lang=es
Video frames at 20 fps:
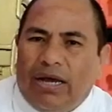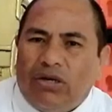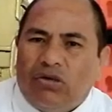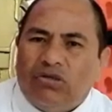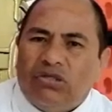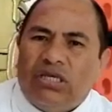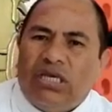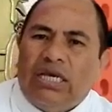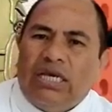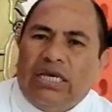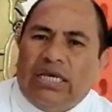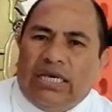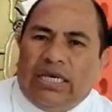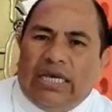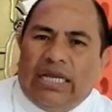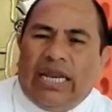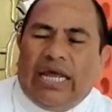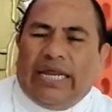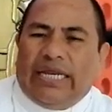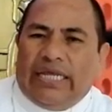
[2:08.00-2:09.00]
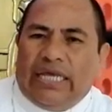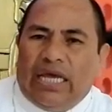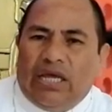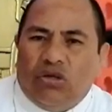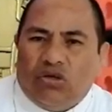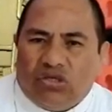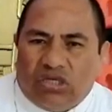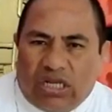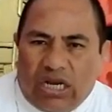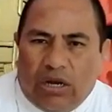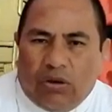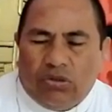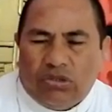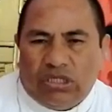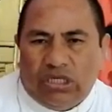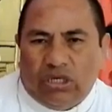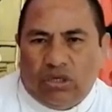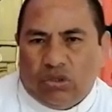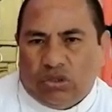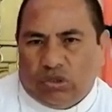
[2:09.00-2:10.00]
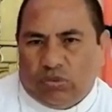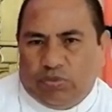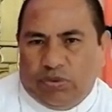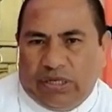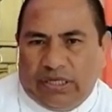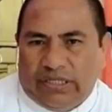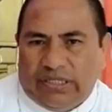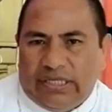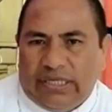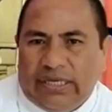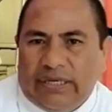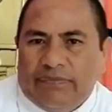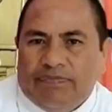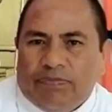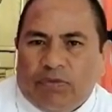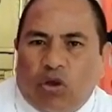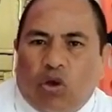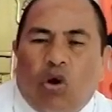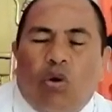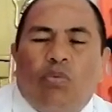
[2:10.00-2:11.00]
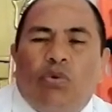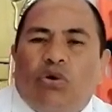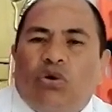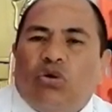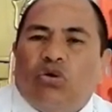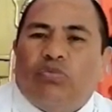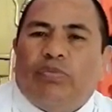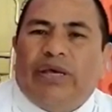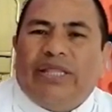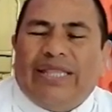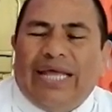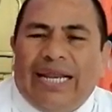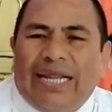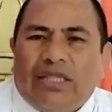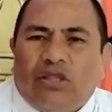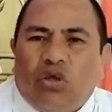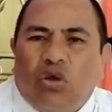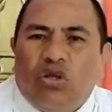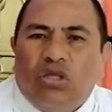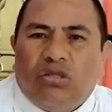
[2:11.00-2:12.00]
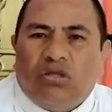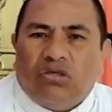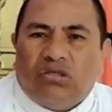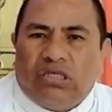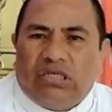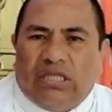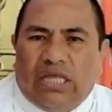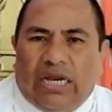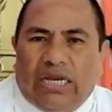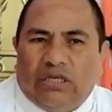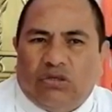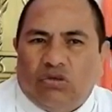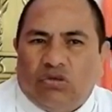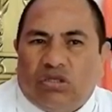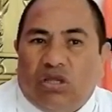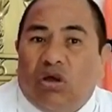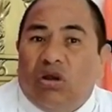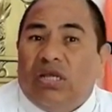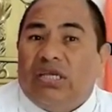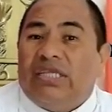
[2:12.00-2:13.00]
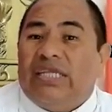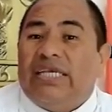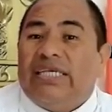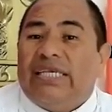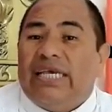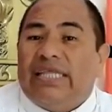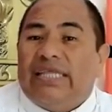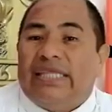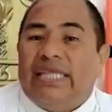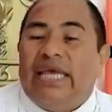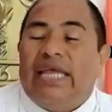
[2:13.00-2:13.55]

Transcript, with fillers: manos y la herida de los clavos en los pies. Como los ve tan atónitos y tan asustados, les dice,